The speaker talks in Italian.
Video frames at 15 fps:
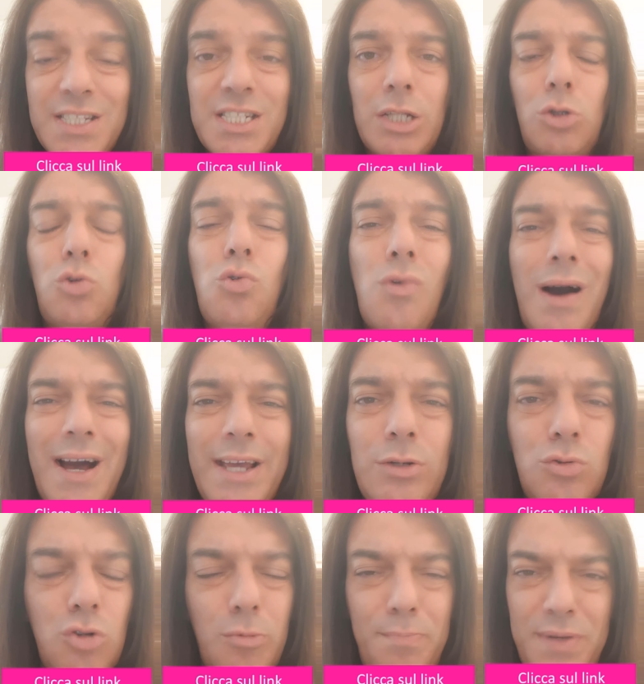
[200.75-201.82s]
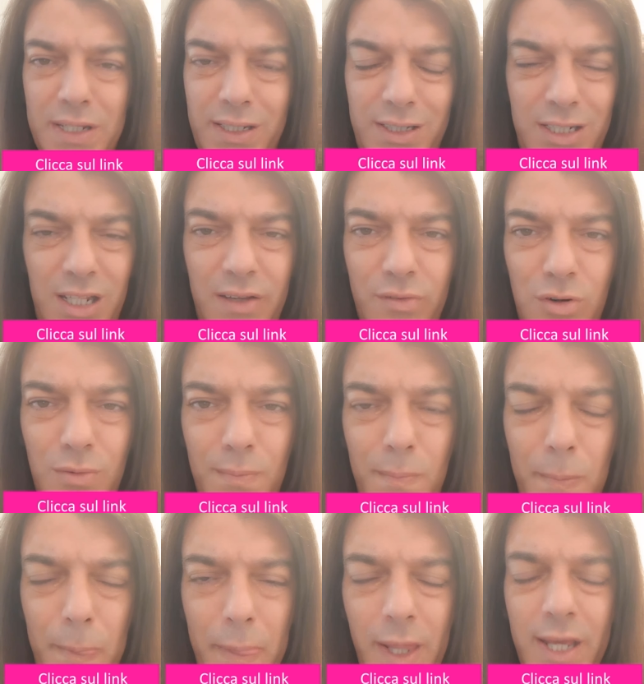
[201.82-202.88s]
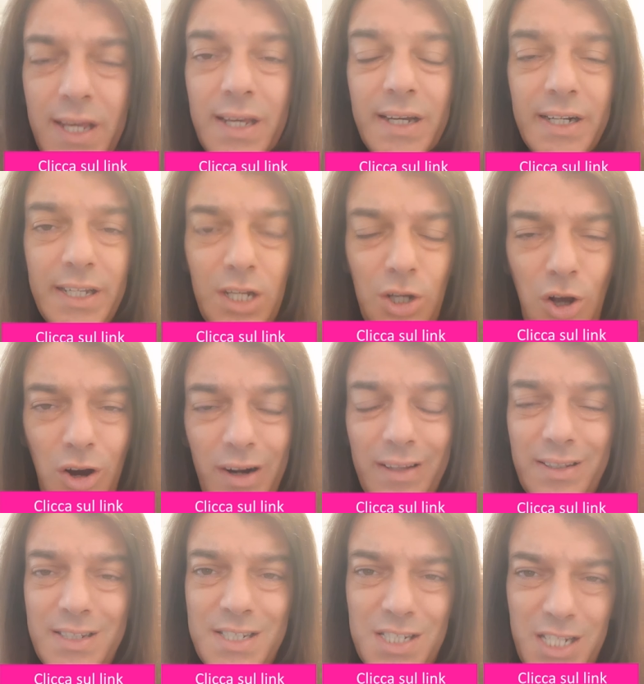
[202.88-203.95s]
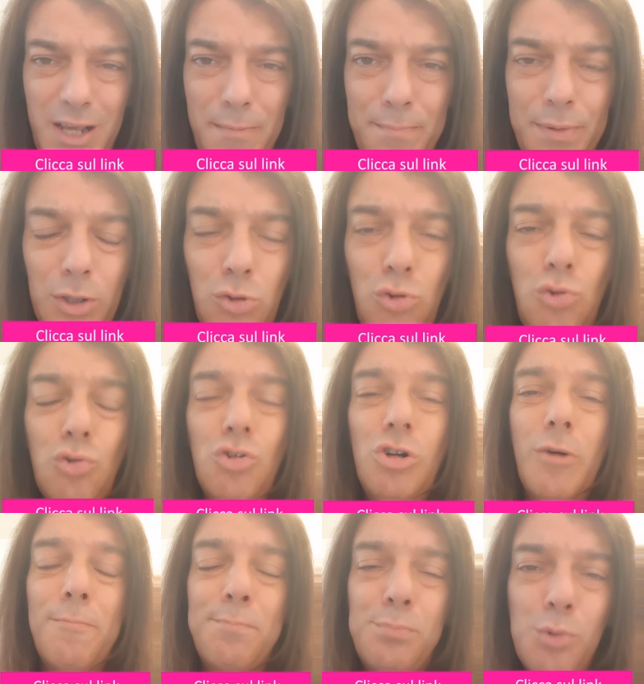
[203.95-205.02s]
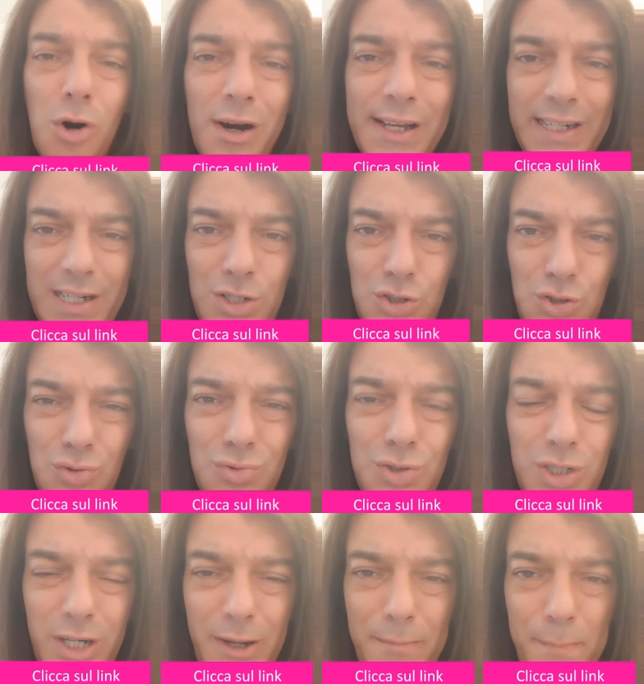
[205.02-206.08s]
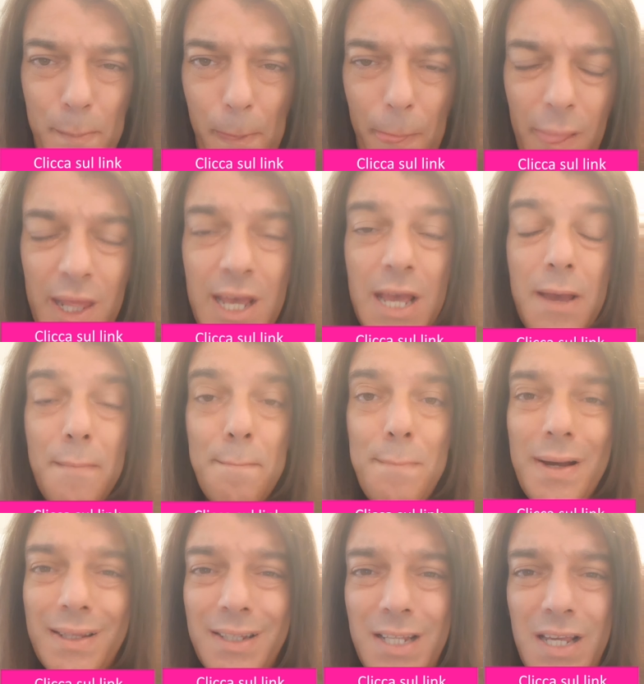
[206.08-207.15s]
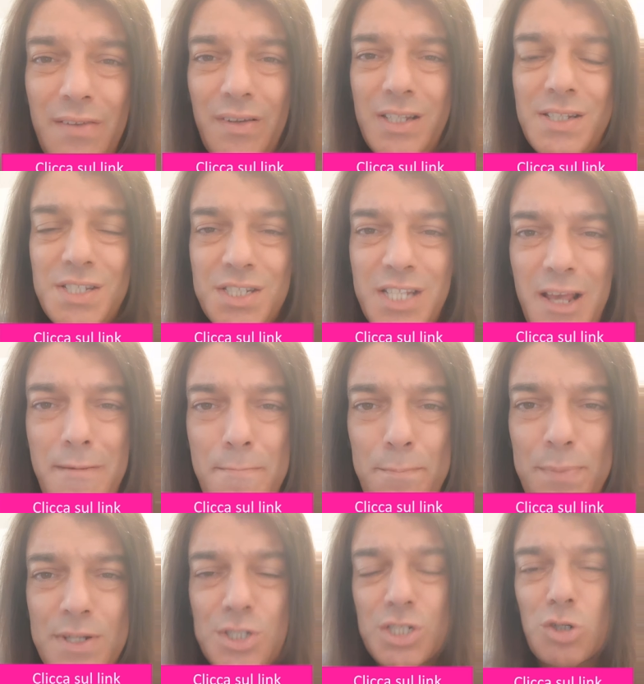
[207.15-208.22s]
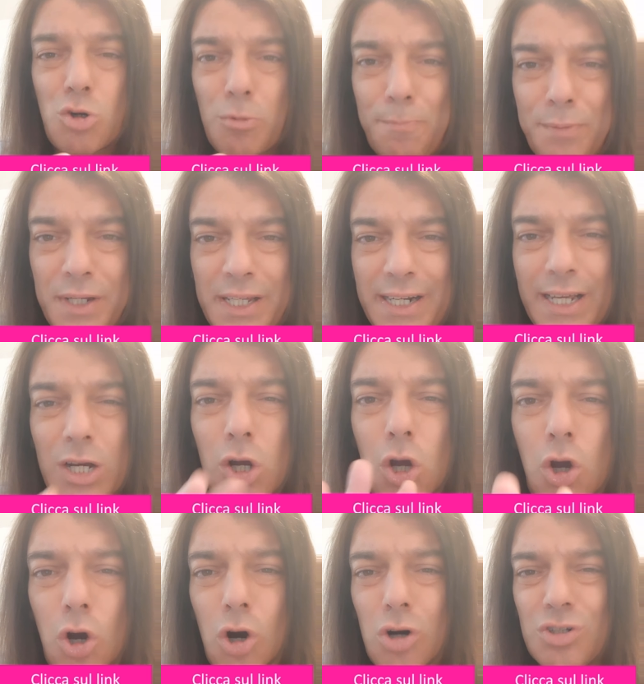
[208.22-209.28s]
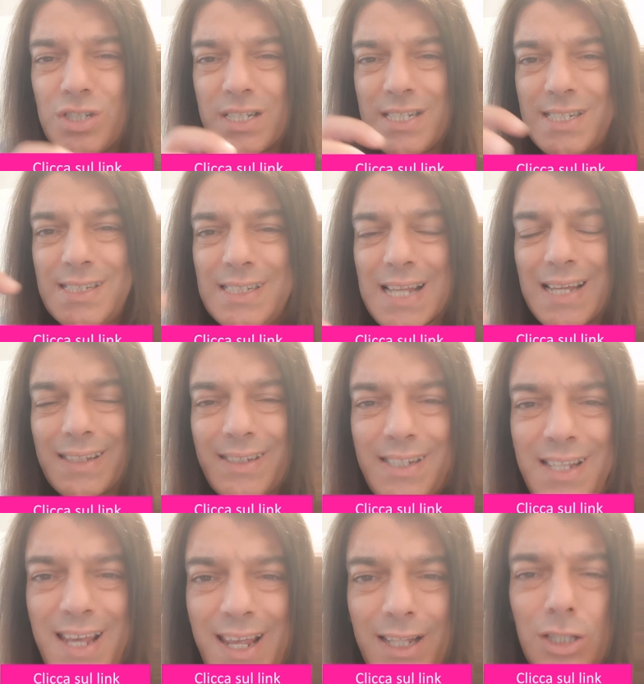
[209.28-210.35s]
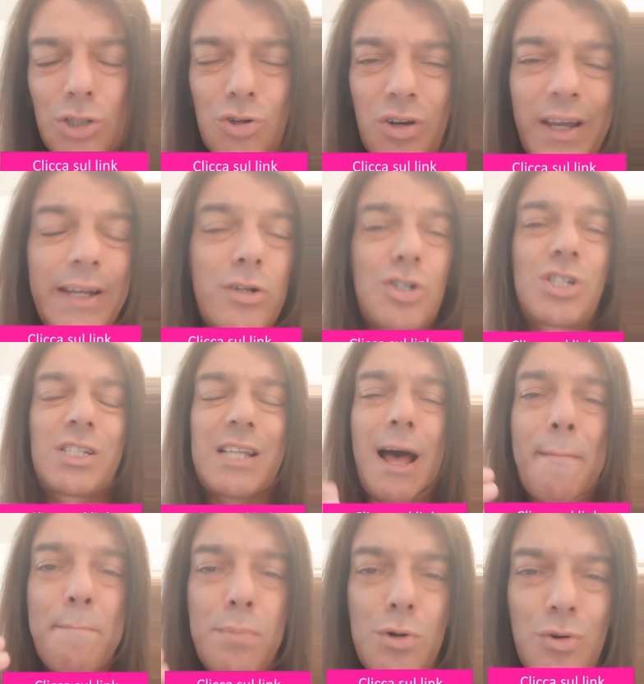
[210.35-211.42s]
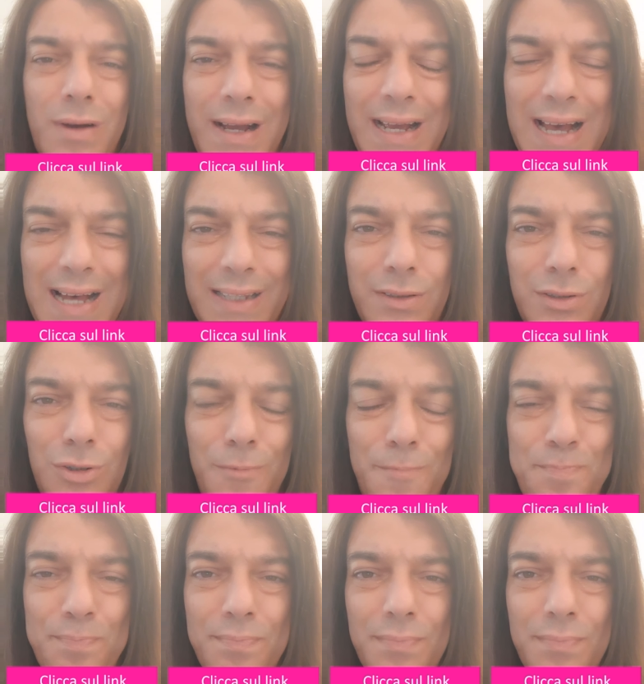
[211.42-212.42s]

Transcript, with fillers: Se tu hai un obiettivo, Ricordati sempre, tu lo puoi raggiungere, ma devi sempre scoprire cosa sta dietro che lo sta bloccando.